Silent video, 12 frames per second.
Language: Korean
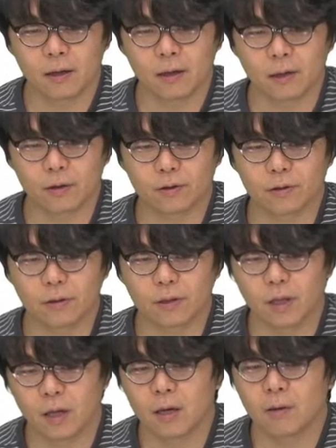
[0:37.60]

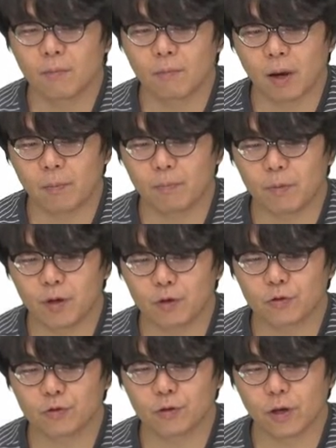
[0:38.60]
이것은 맵
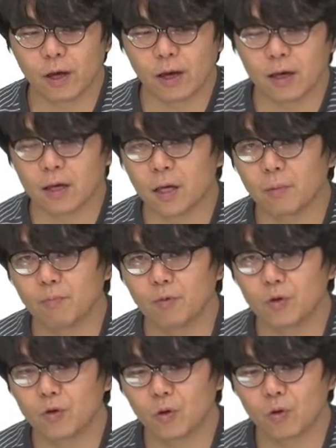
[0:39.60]
리듀스의
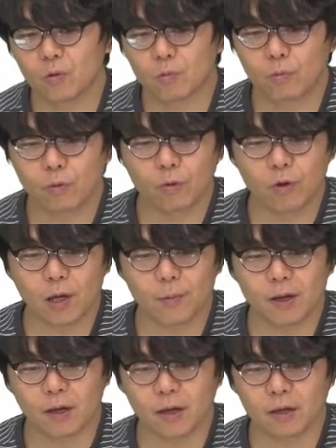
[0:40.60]
입문용
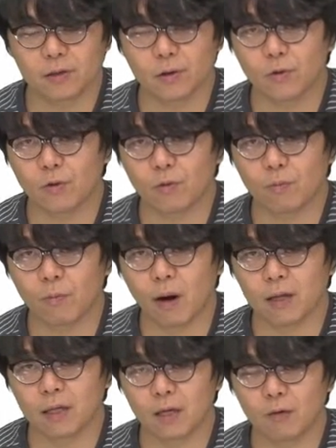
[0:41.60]
프로그래밍 예제로
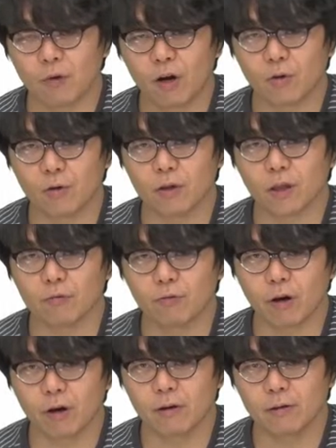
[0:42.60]
많이 활용이
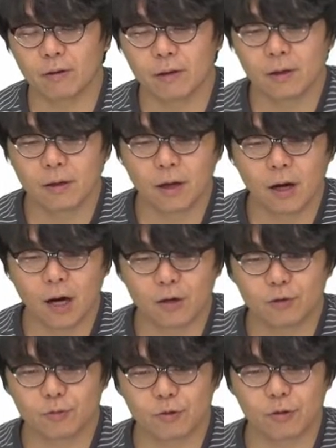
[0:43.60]
되고요.
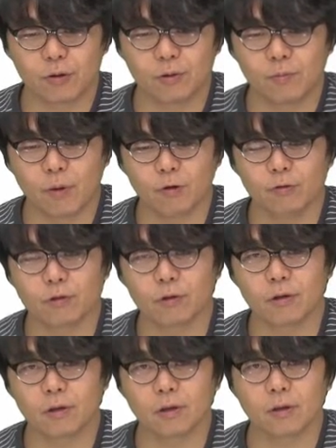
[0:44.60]
하둡을
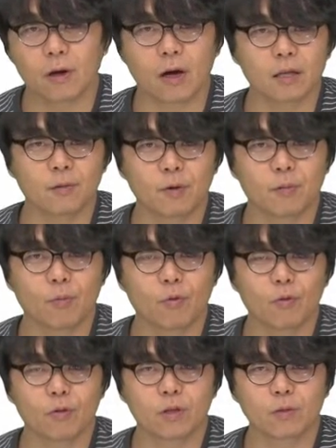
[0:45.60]
배우든 아니면
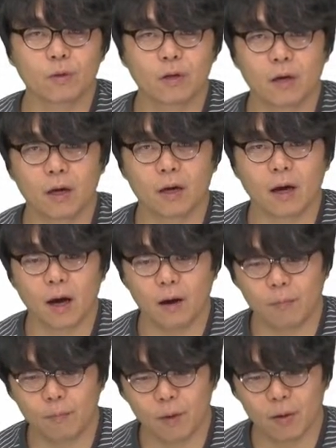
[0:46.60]
몽고DB의
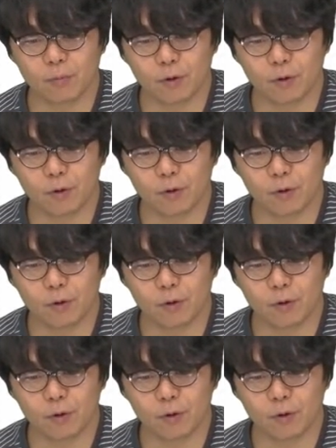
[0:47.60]
맵